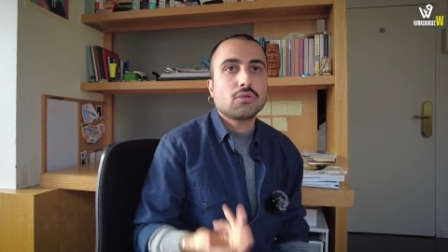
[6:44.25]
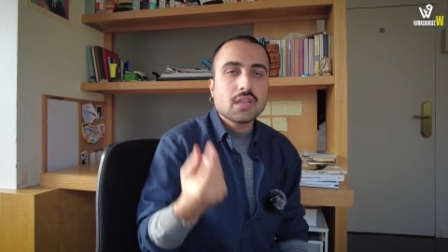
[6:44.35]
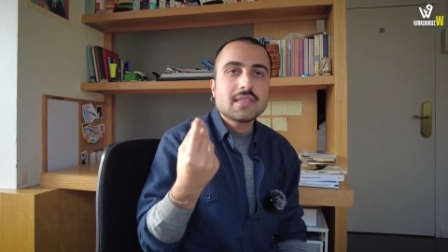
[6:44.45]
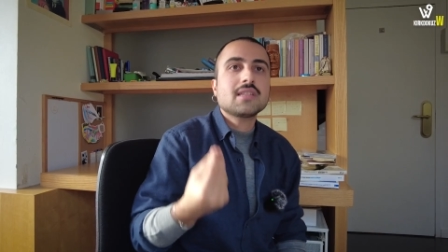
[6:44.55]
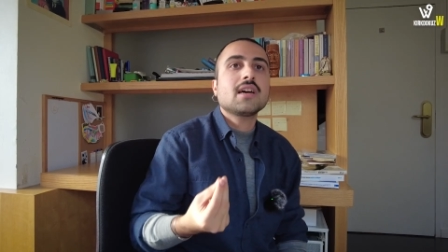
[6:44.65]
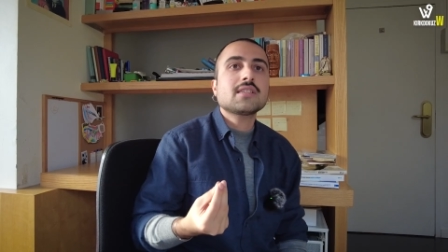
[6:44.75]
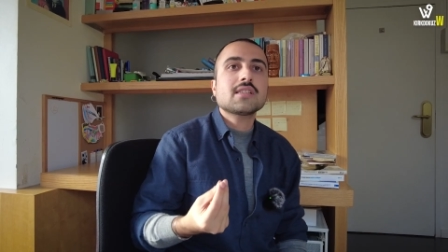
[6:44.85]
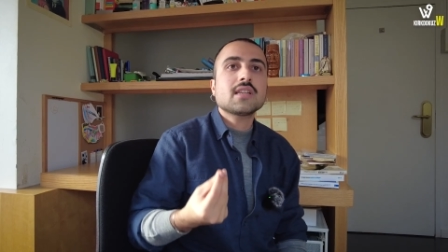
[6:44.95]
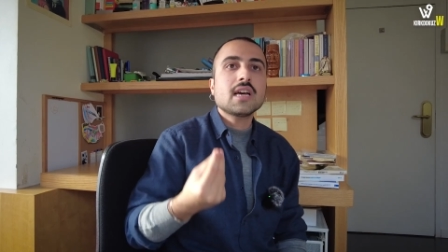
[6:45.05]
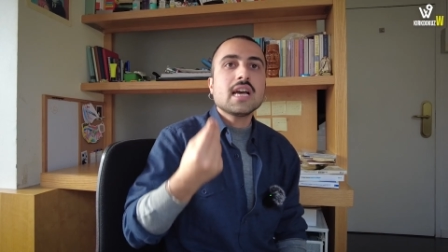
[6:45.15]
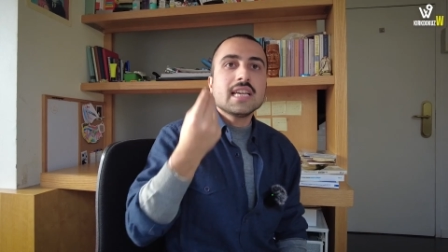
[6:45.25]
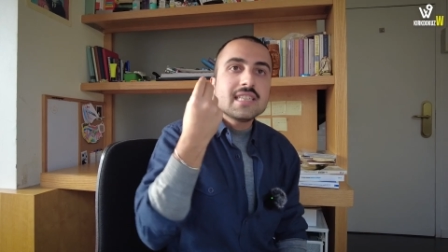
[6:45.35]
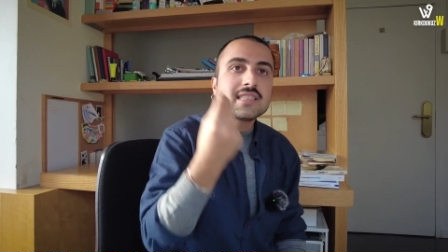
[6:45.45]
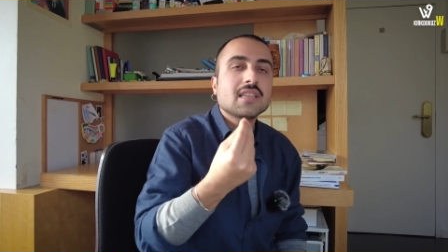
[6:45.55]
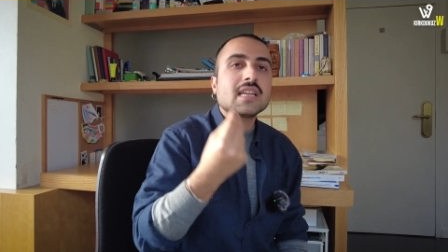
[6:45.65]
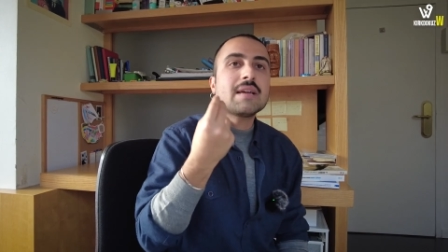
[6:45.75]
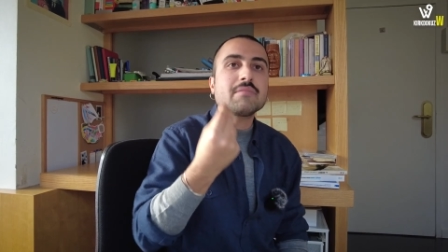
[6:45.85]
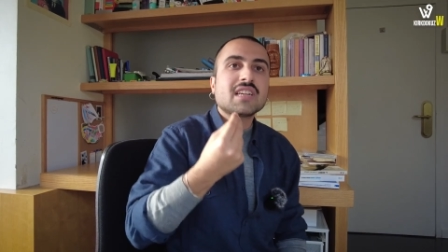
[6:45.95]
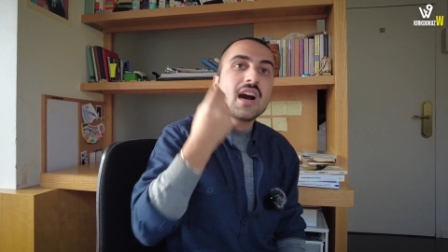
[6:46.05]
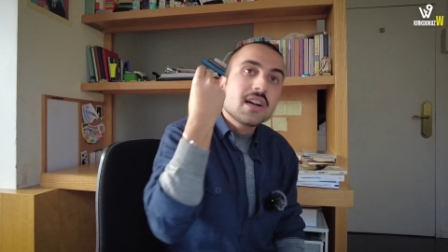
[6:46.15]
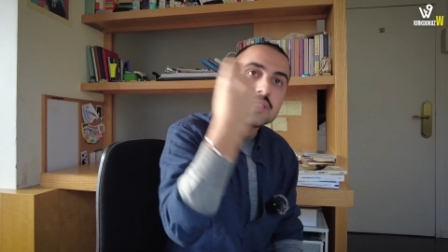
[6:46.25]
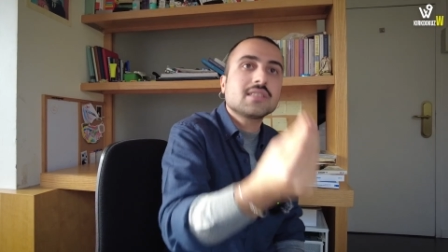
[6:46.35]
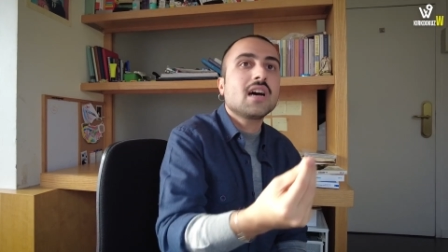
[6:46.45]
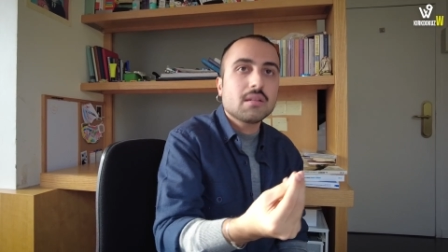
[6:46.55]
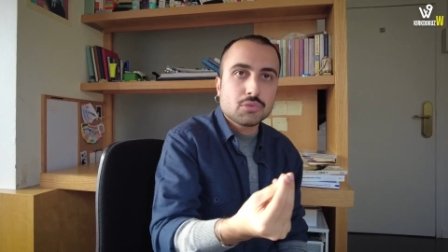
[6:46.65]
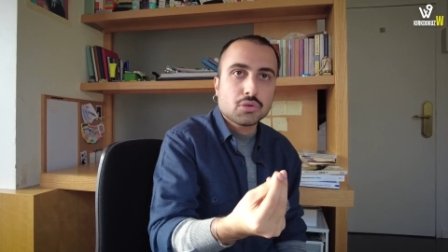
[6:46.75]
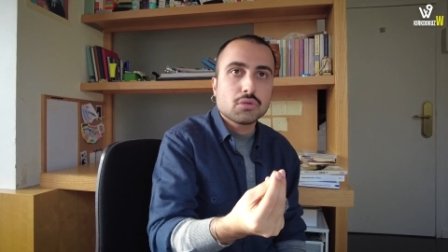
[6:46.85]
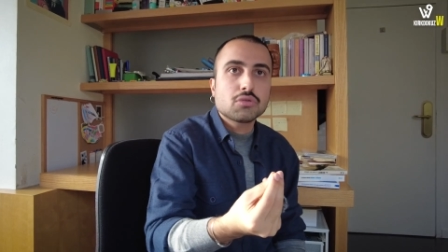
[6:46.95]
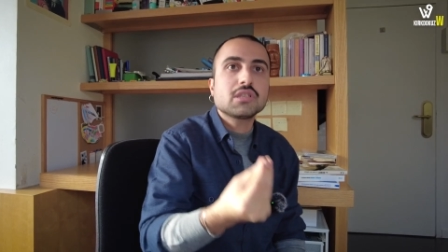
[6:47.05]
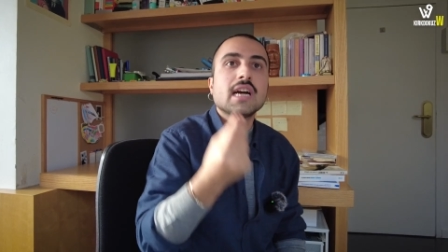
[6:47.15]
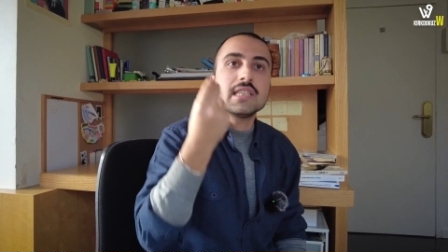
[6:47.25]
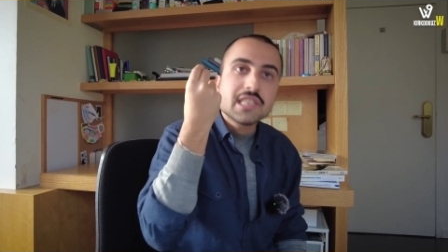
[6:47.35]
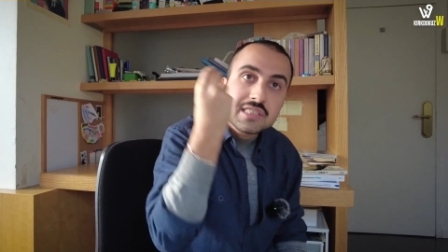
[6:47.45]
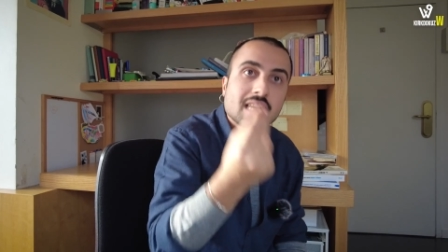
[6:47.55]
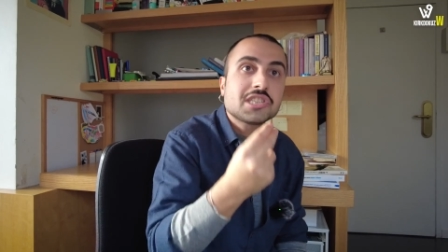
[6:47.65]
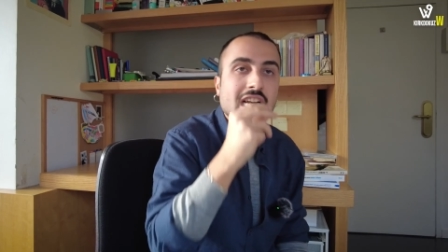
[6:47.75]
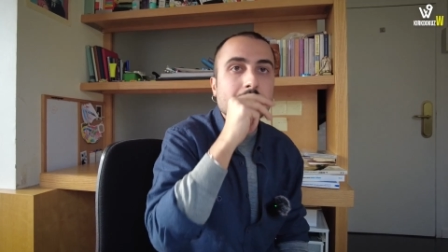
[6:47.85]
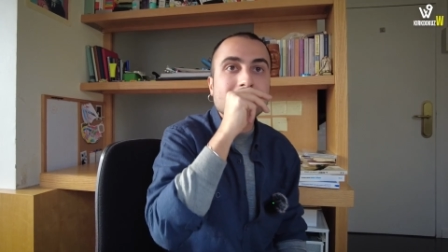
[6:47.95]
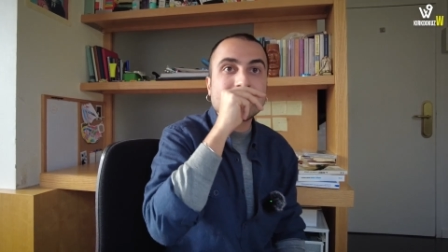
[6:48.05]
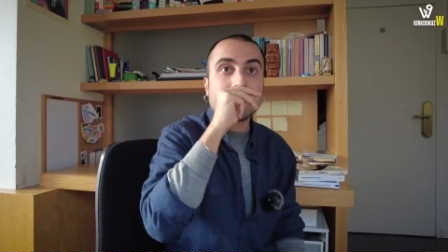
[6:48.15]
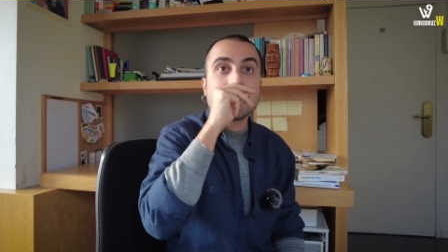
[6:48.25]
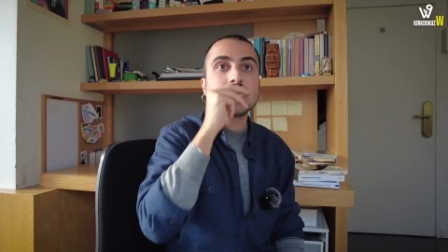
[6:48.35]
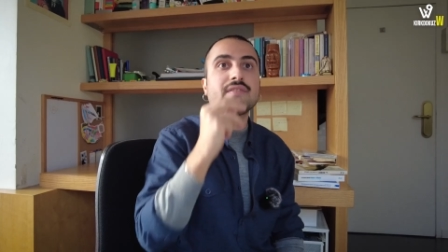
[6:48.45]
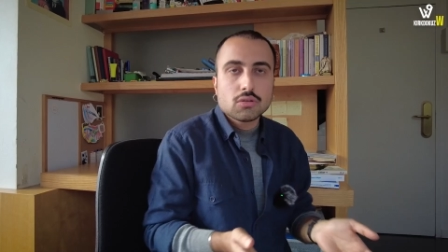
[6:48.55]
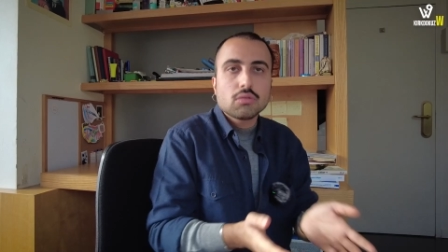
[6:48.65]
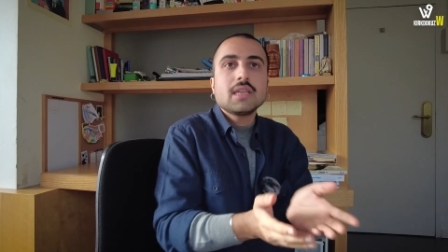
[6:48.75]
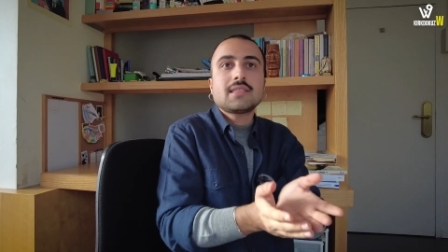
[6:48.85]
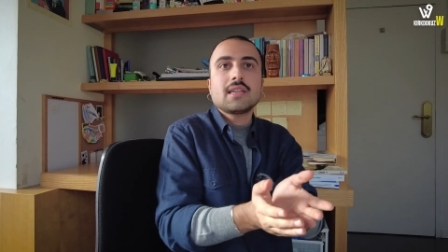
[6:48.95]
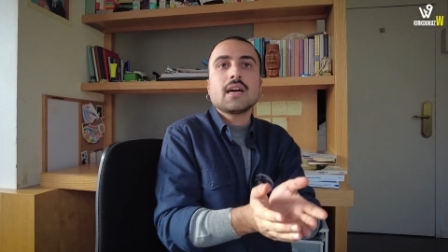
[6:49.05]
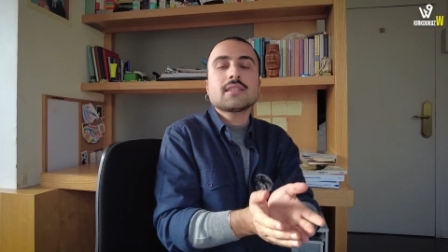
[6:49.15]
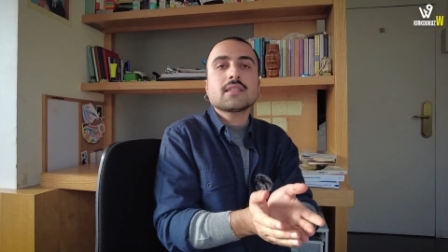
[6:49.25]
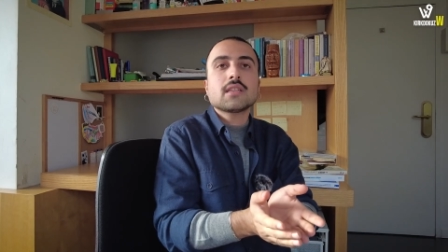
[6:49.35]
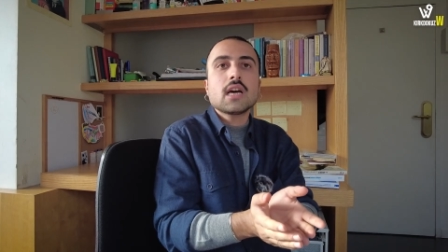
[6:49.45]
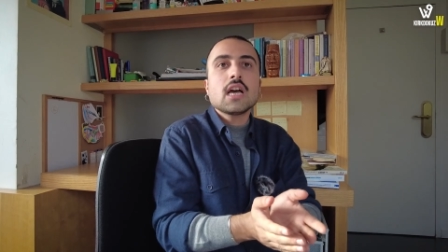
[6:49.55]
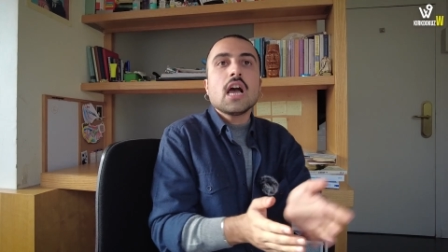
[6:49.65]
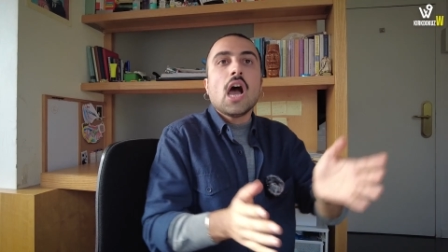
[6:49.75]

Dolayısıyla aslında insanlar hem de karşısına almış oluyorsun. Yani isyan çıkarma ihtimalleri. Dolayısıyla aslında